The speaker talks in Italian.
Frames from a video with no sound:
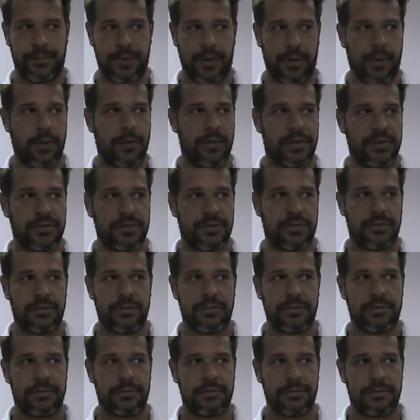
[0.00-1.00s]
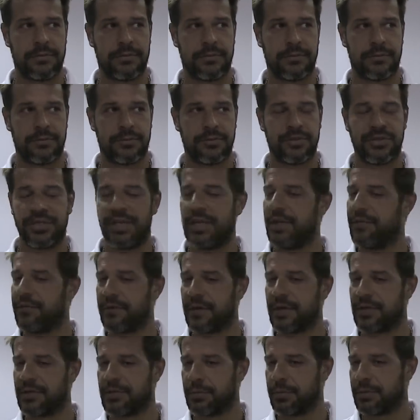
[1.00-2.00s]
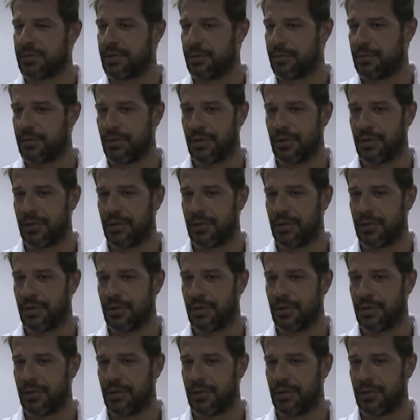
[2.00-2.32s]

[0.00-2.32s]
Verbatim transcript: però questo non, non, significa che ci possiamo